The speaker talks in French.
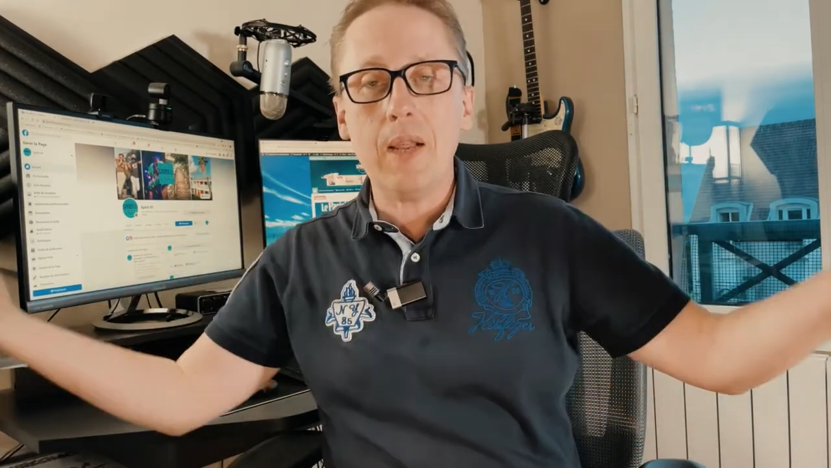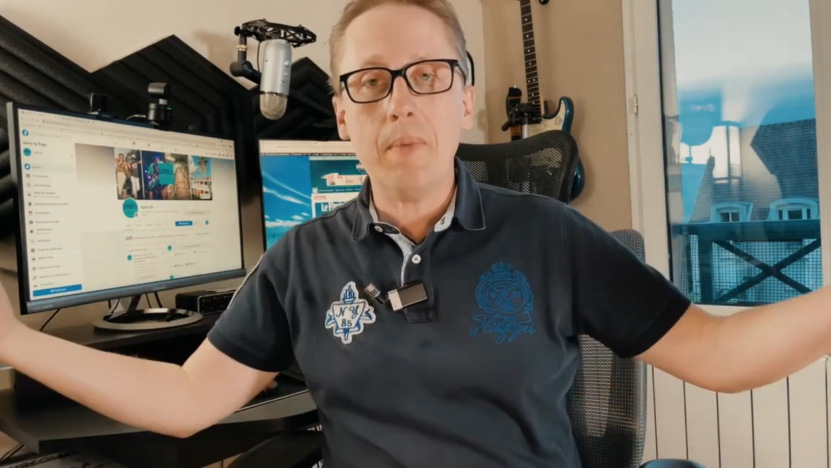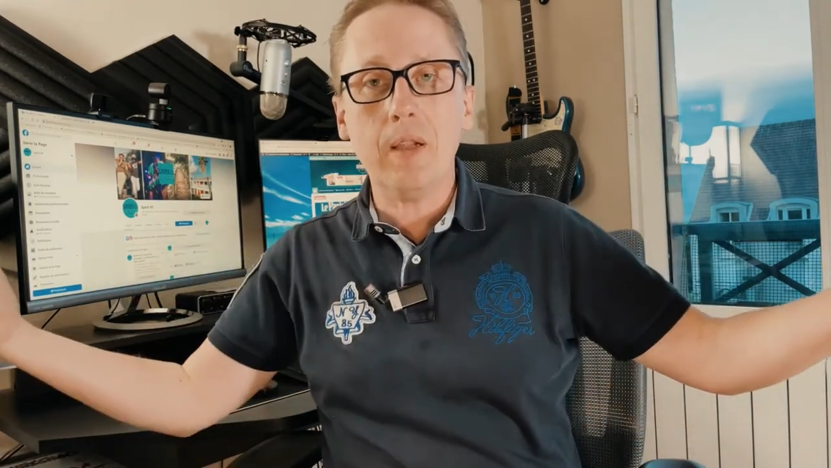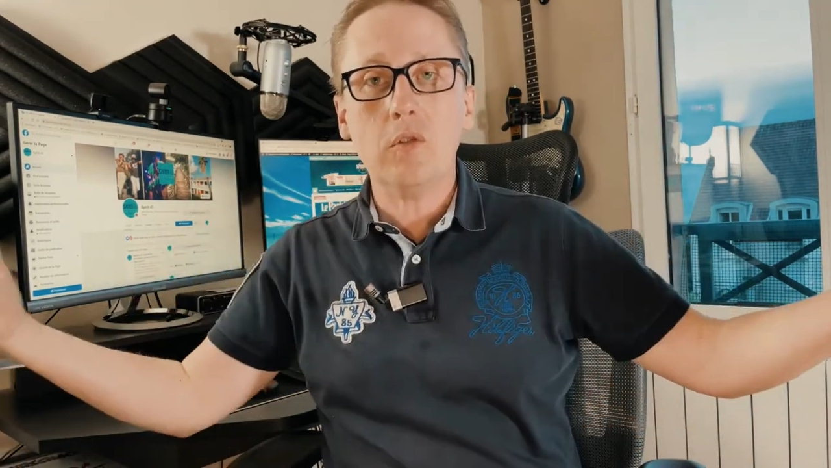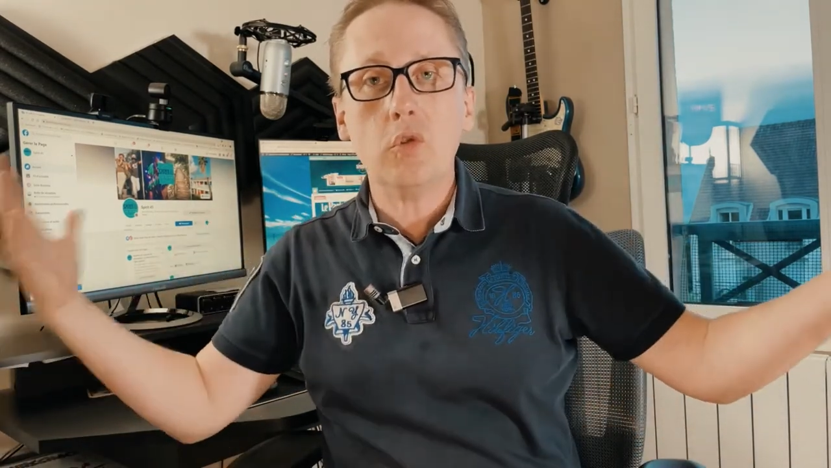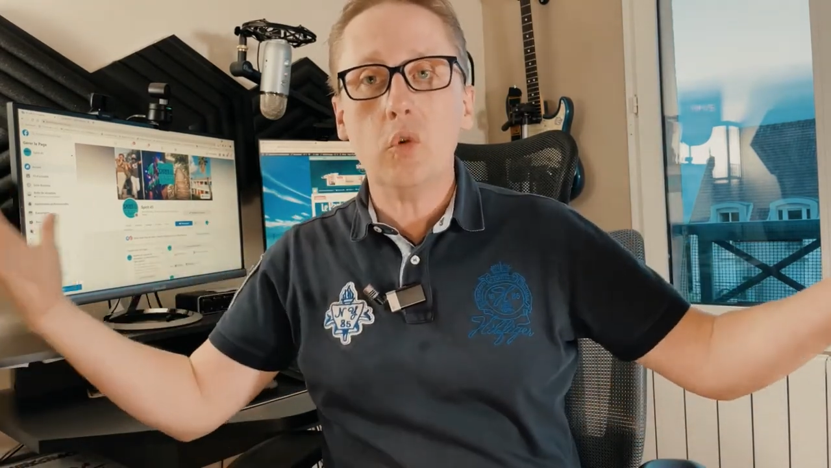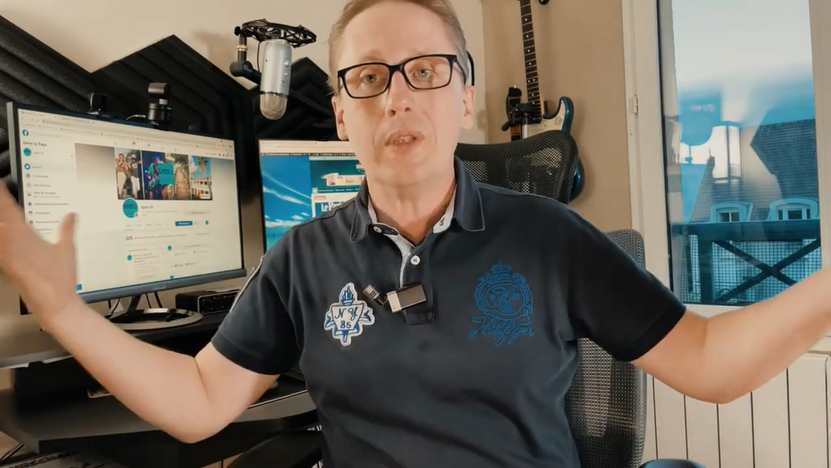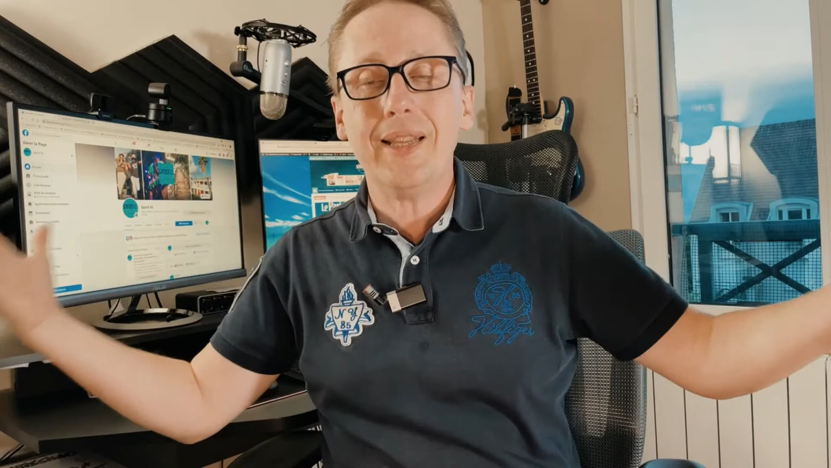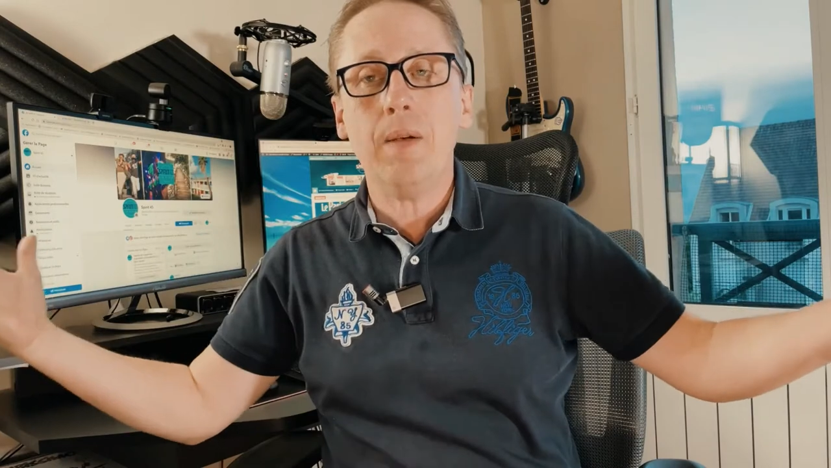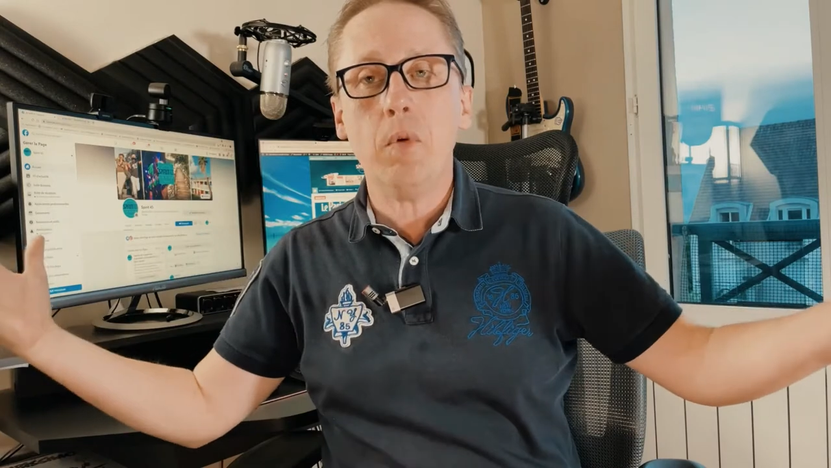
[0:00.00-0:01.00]
les mains
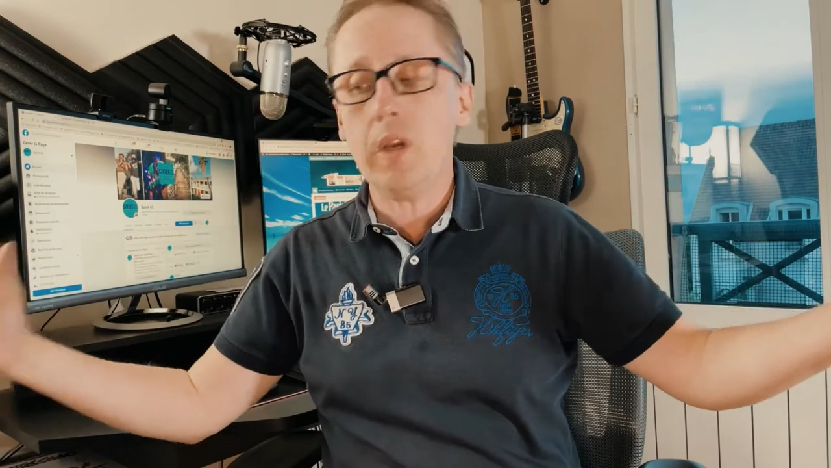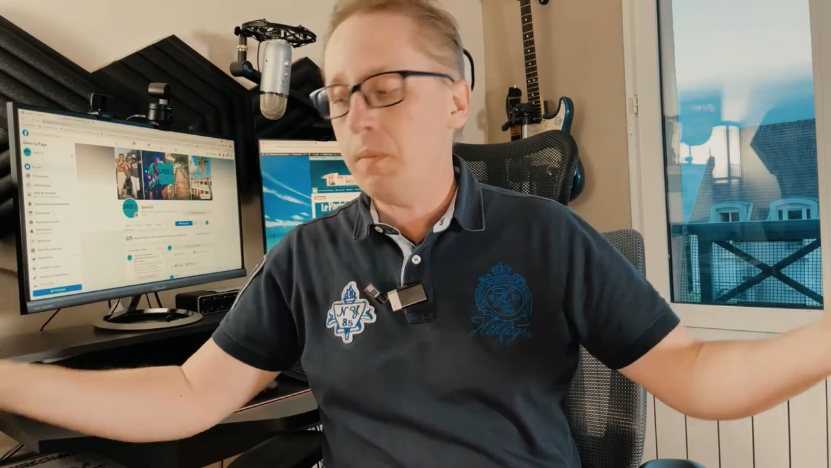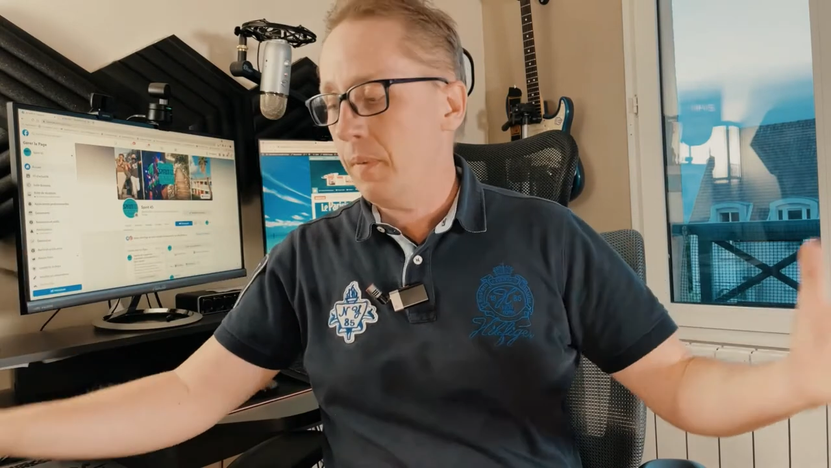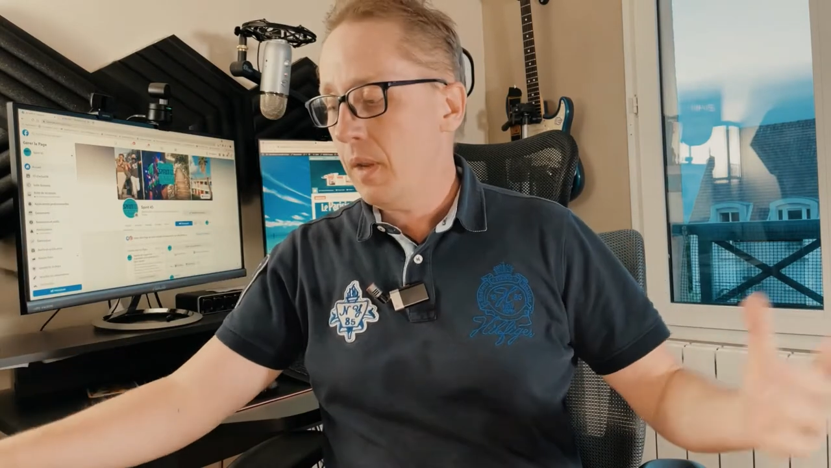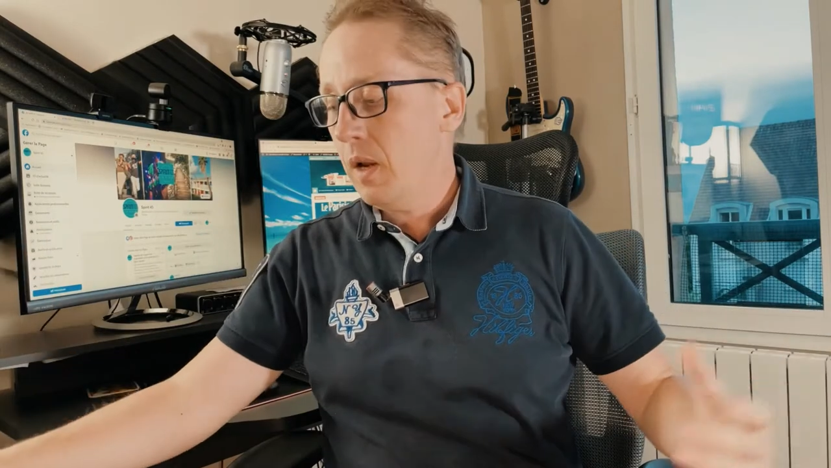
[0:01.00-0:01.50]
totalement libres.